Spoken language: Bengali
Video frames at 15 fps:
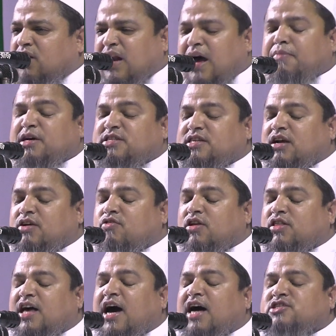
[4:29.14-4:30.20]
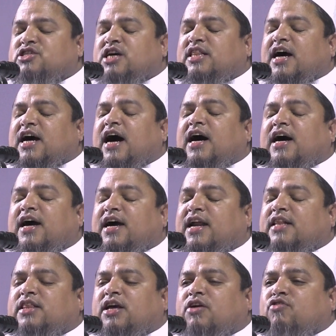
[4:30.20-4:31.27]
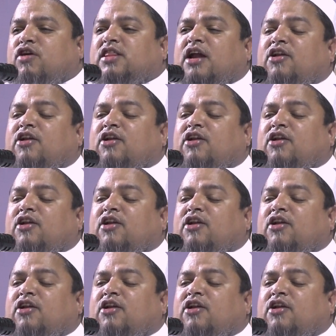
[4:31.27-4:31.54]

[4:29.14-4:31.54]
নামাজের কথা সাদাকা খায়রাতের কথা